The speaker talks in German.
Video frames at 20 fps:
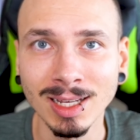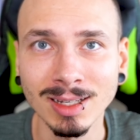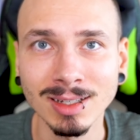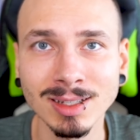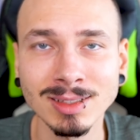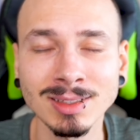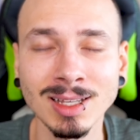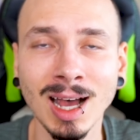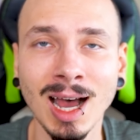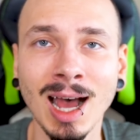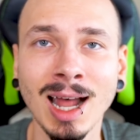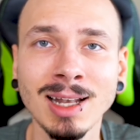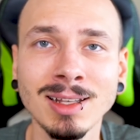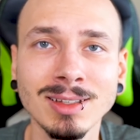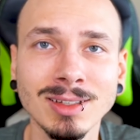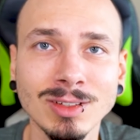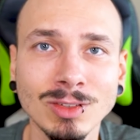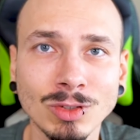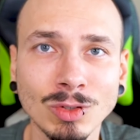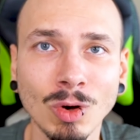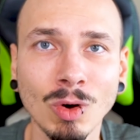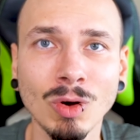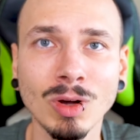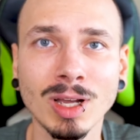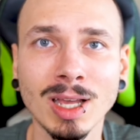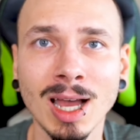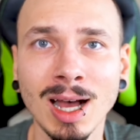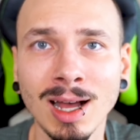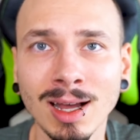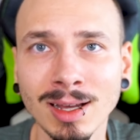Das hat
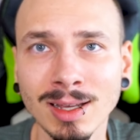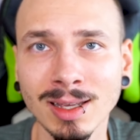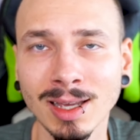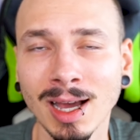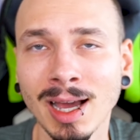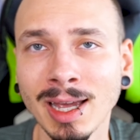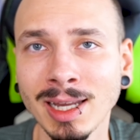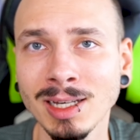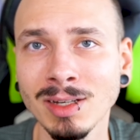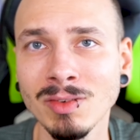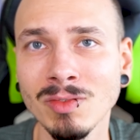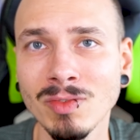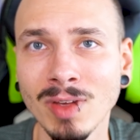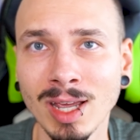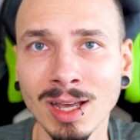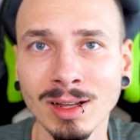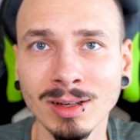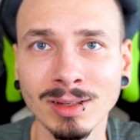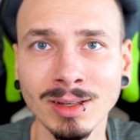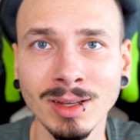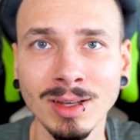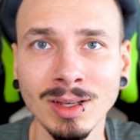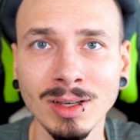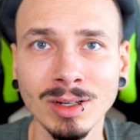doch gar keinen Wert.